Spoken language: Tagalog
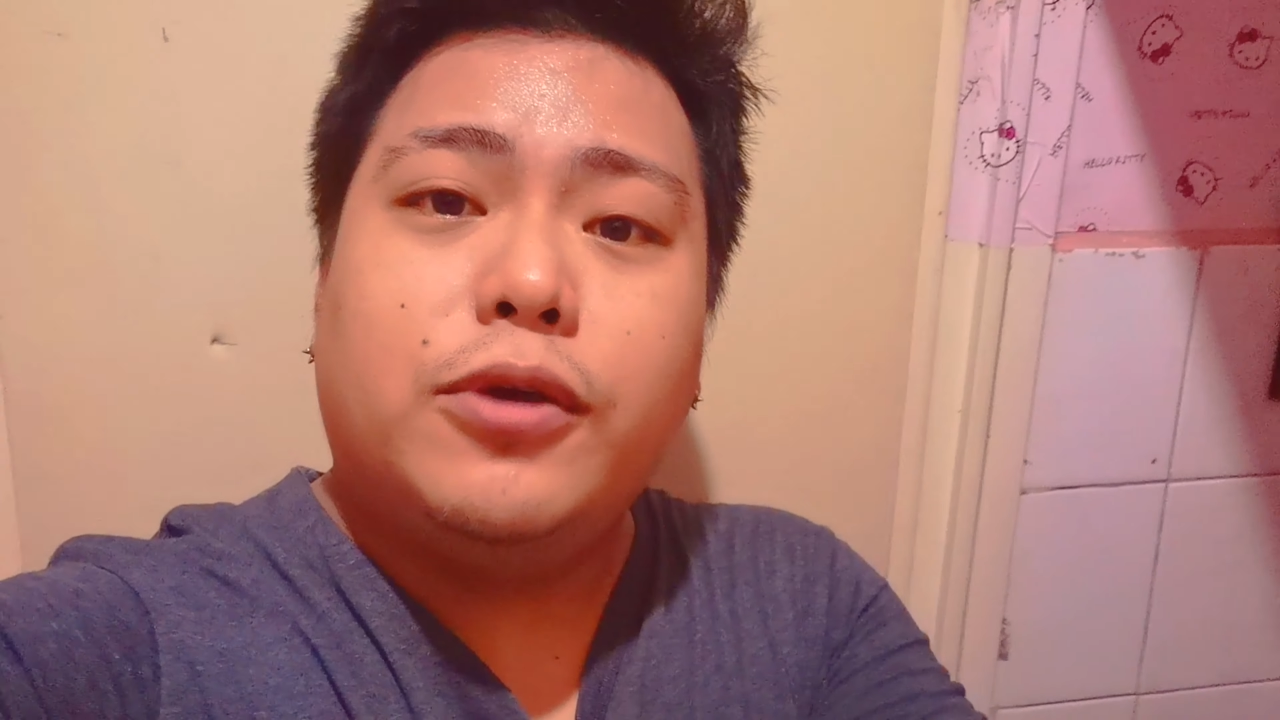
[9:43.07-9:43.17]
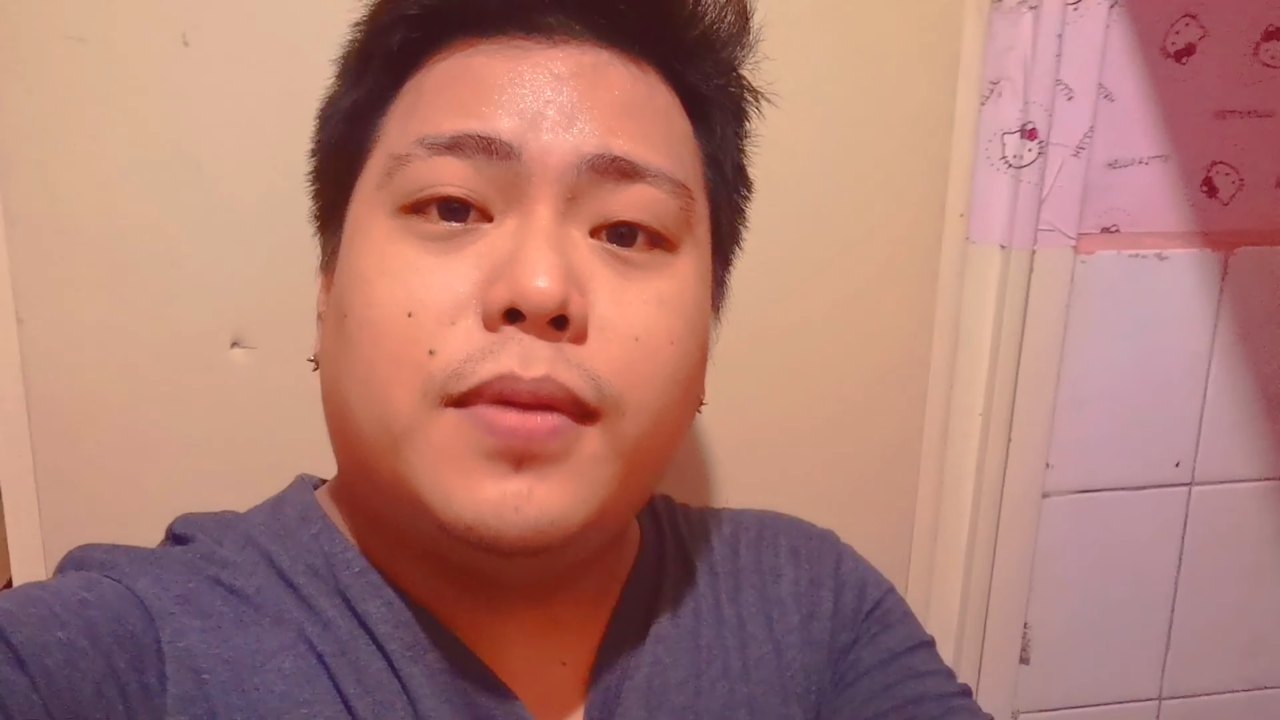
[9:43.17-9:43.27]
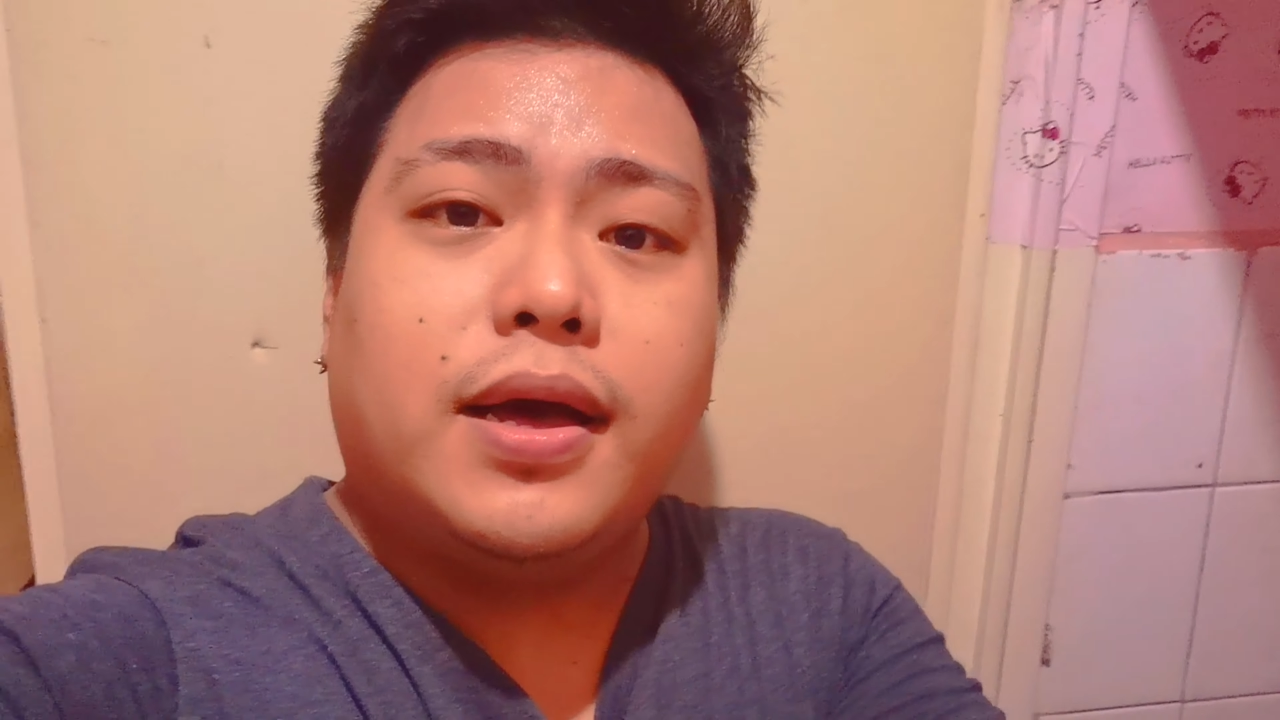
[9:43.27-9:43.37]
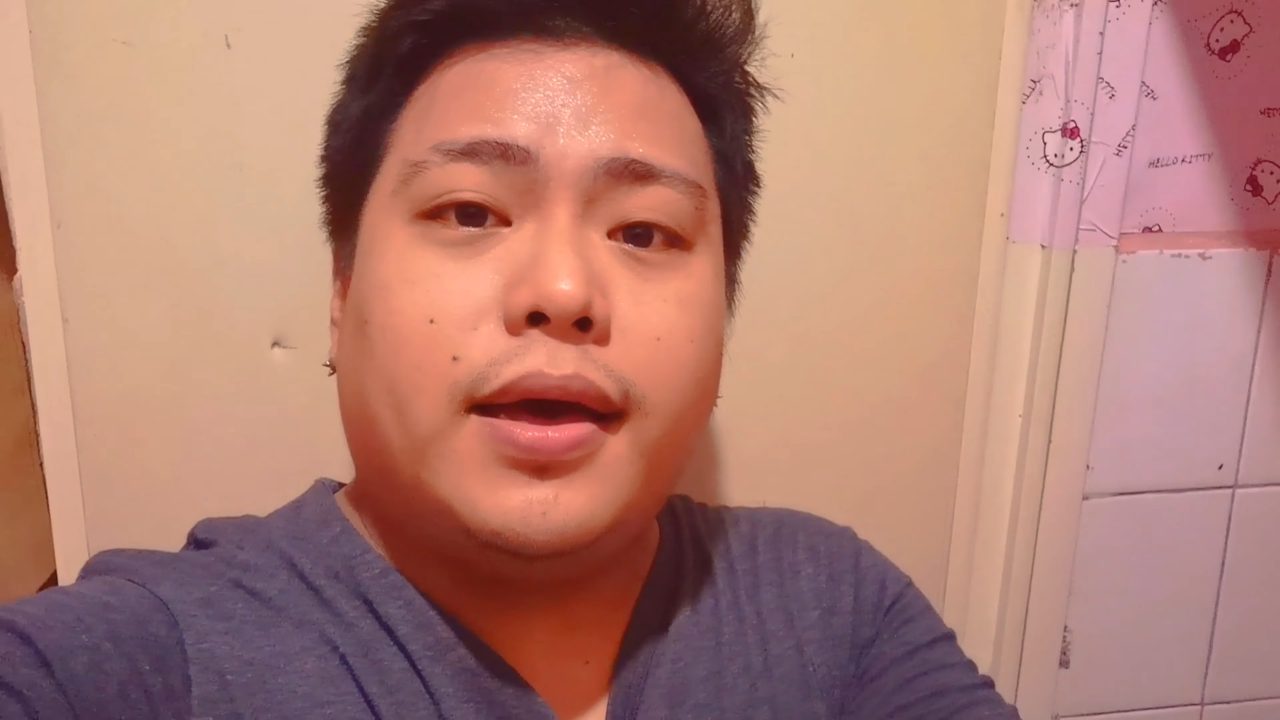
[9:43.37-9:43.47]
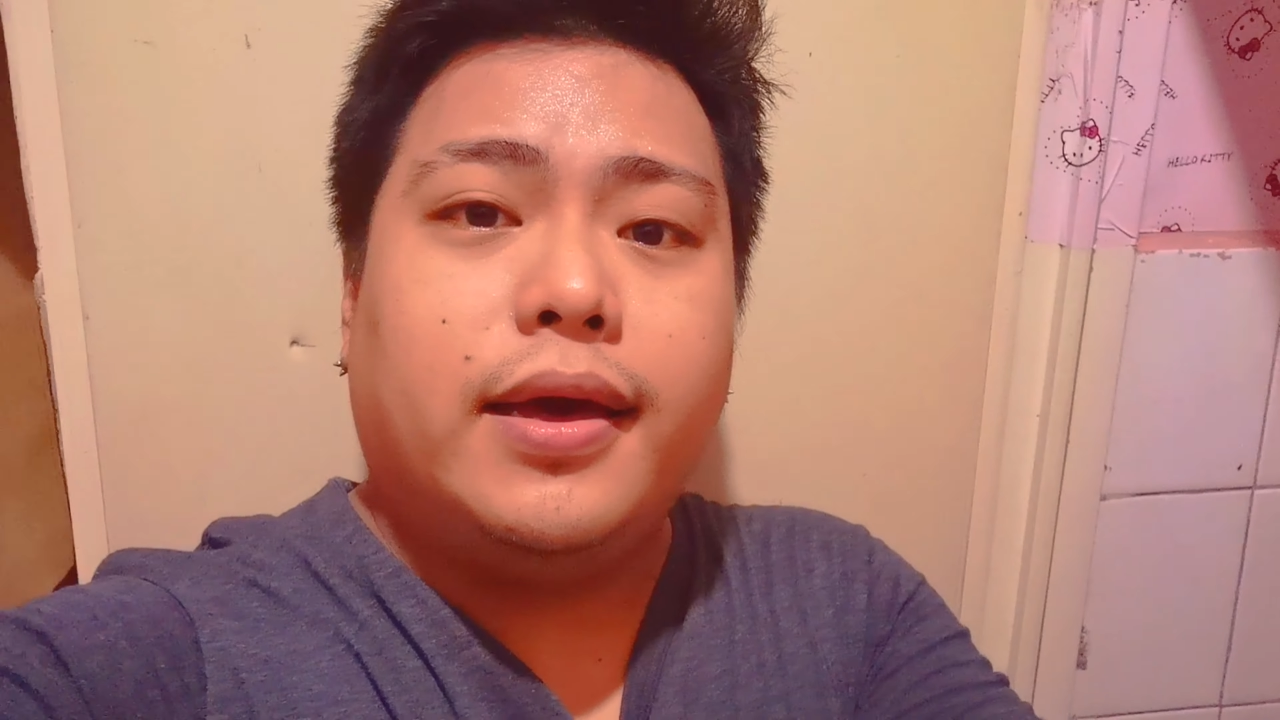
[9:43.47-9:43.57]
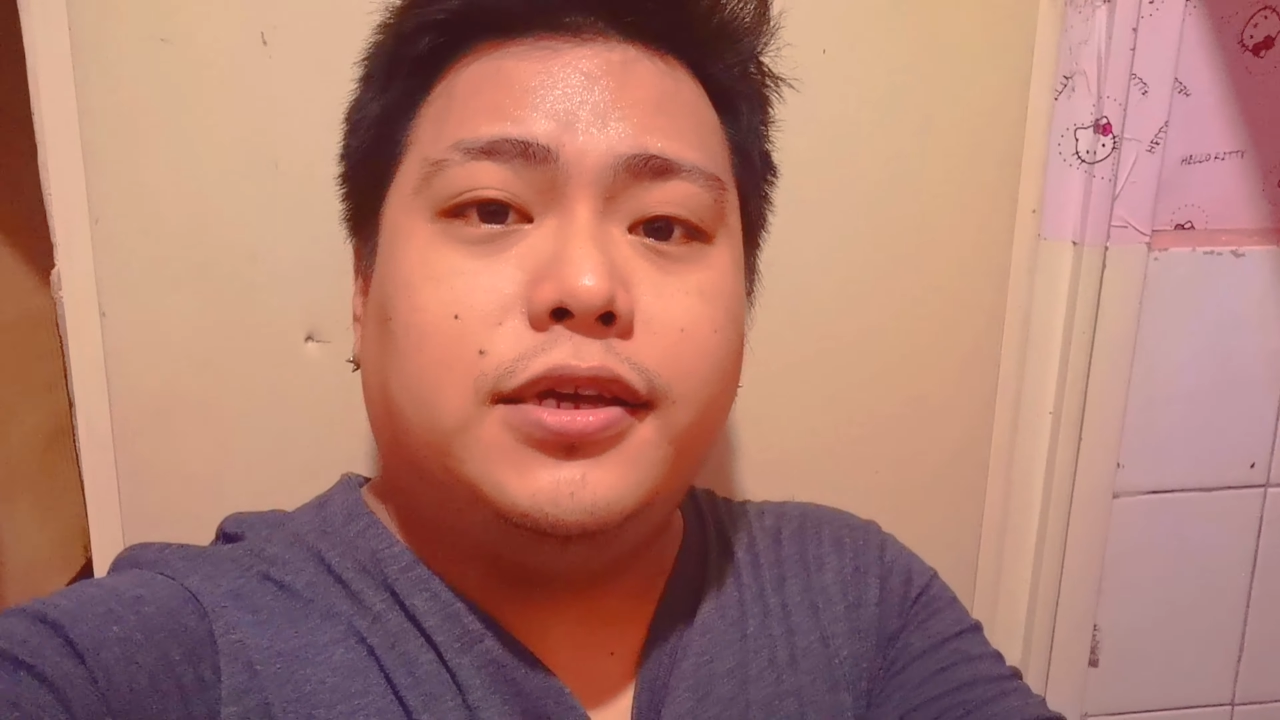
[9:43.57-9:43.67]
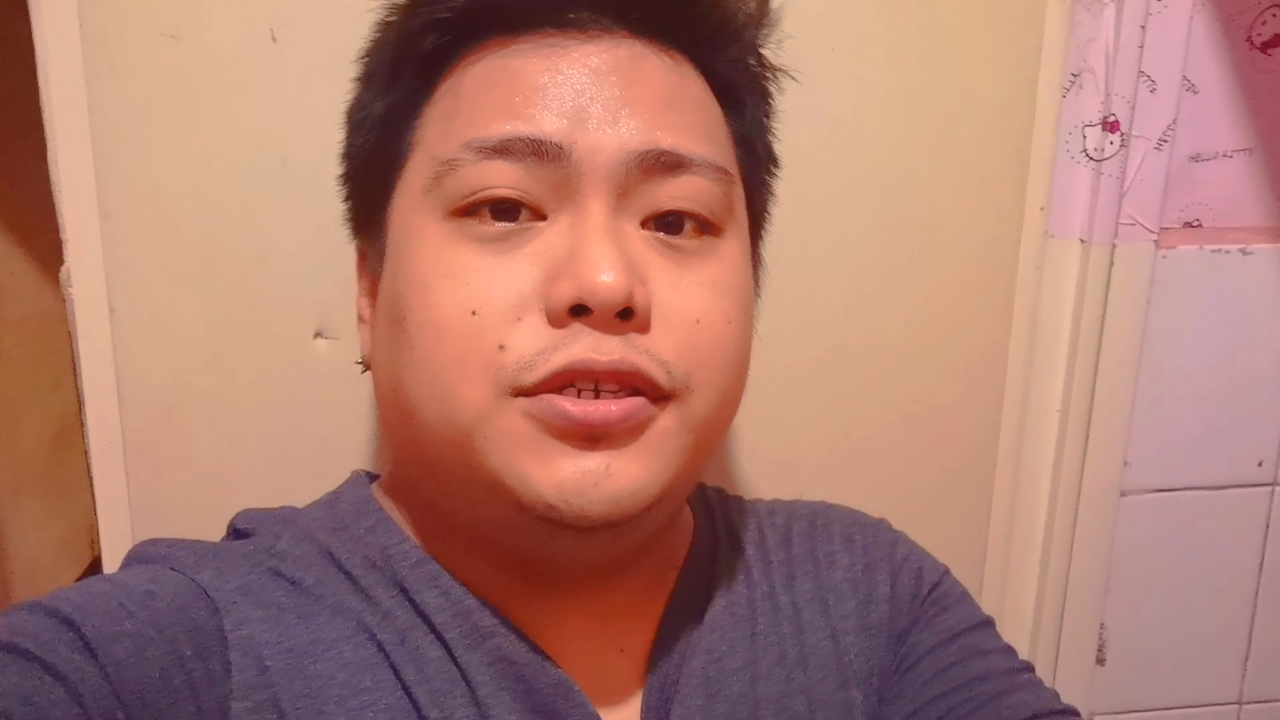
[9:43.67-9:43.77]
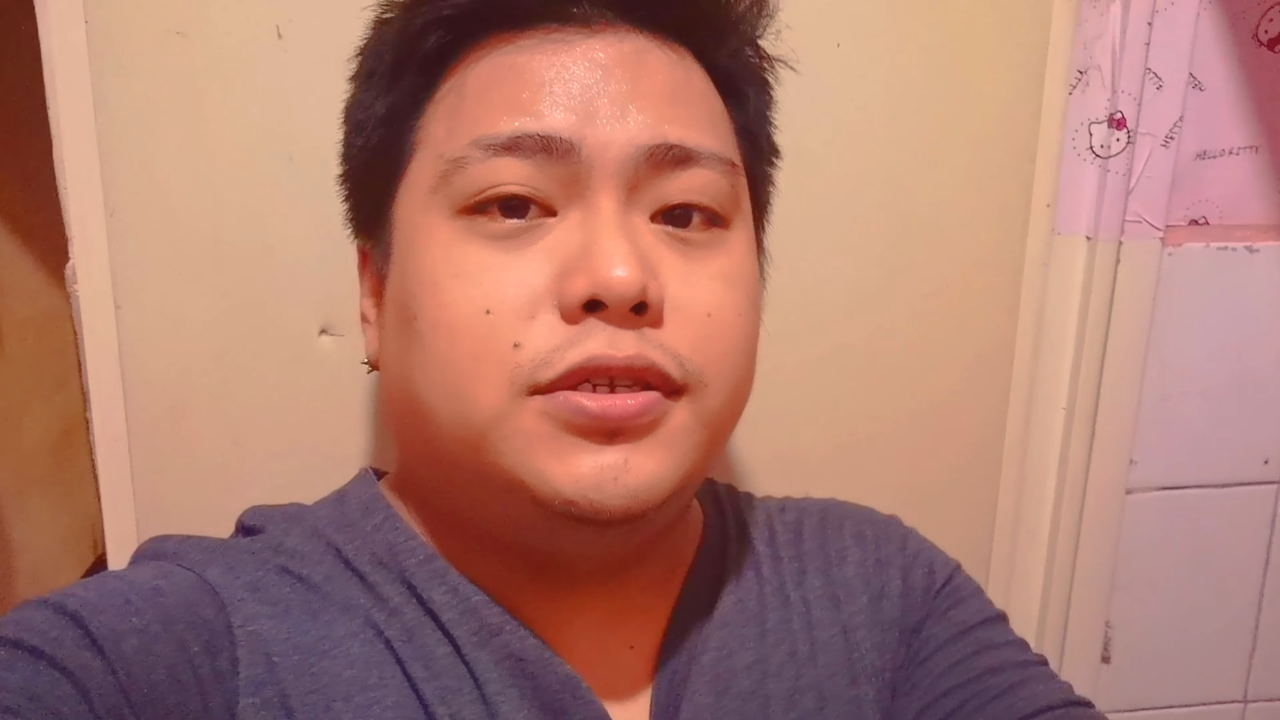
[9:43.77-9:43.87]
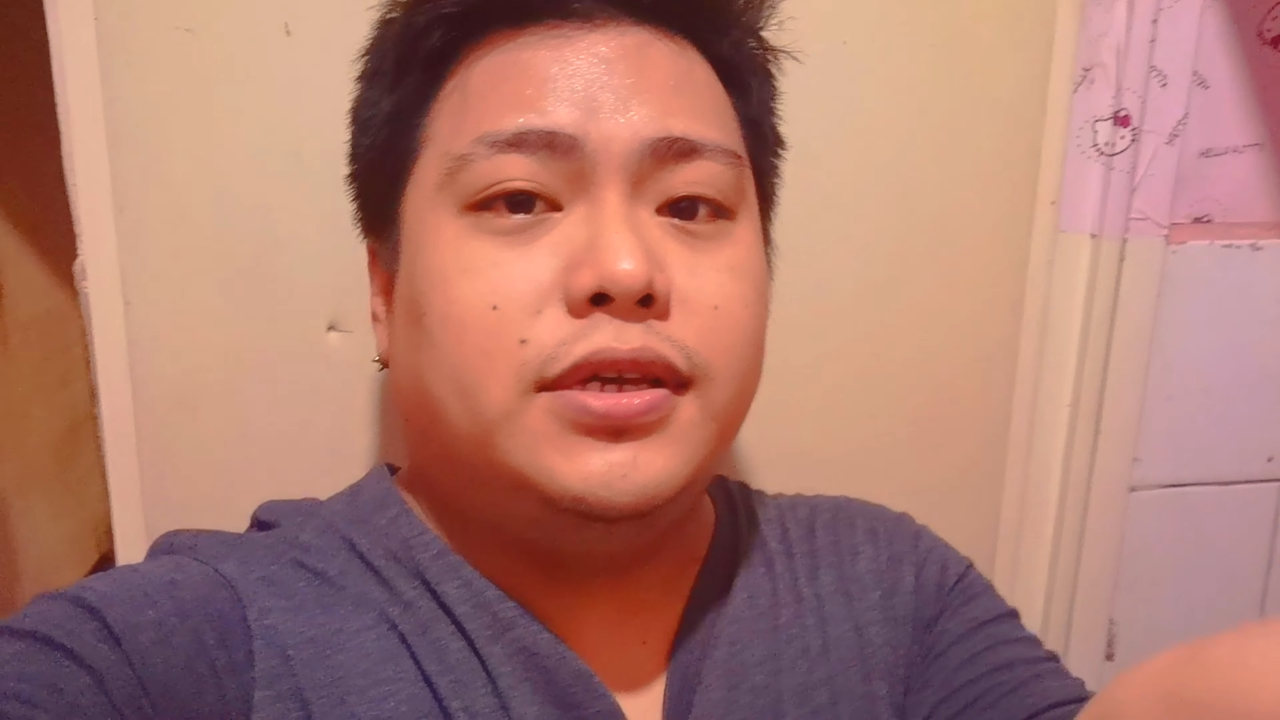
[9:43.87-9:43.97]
yung mga